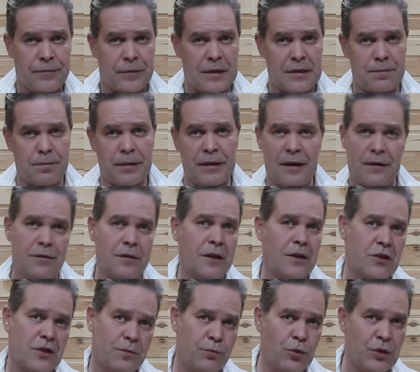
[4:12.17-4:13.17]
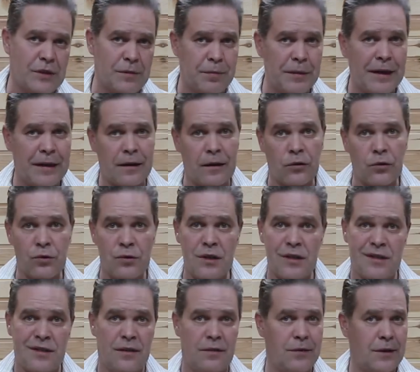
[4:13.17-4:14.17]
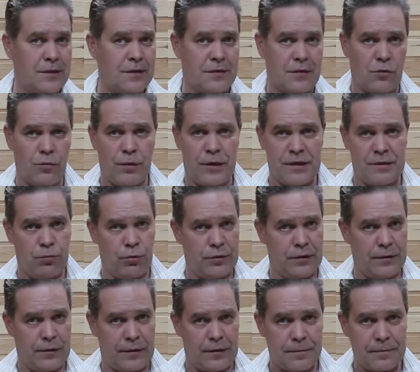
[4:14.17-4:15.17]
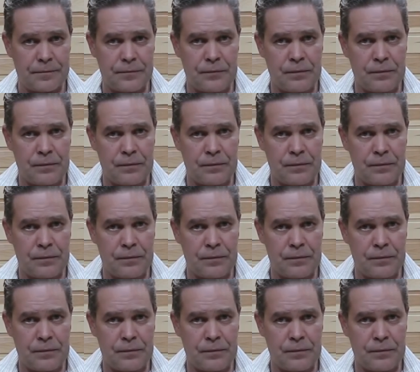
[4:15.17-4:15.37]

Господа, вы, конечно, будете плакать, но 10-20 рублей из бутылки.